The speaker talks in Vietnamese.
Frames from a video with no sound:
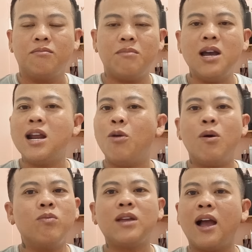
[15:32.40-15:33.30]
mới đầu bà
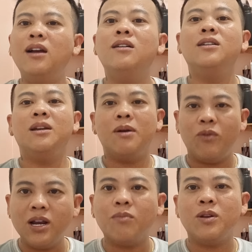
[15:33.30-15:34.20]
cũng chẳng ưa gì bà
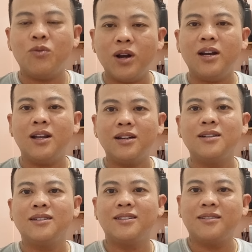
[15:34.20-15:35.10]
Nguyễn Ngọc Như Quỳnh đó.
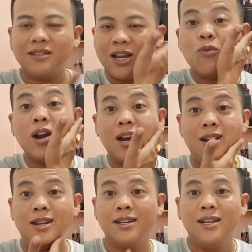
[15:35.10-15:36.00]
chị Quỳnh đó.
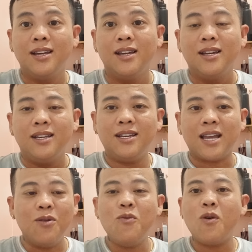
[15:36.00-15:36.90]
nhưng
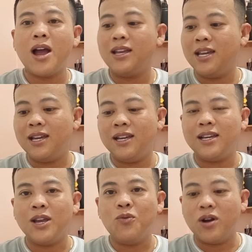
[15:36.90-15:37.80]
chẳng qua gì
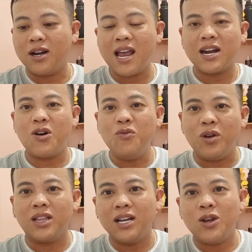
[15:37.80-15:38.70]
chị Quỳnh đang nói
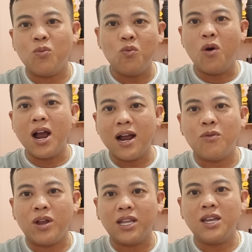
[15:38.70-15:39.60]
Nguyễn Tiến Dũng quá
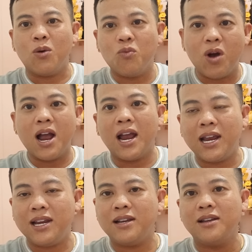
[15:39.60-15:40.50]
Nguyễn Tiến Dũng quá
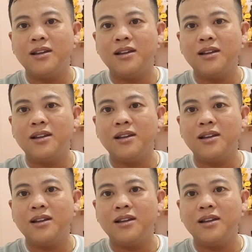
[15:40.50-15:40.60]
hay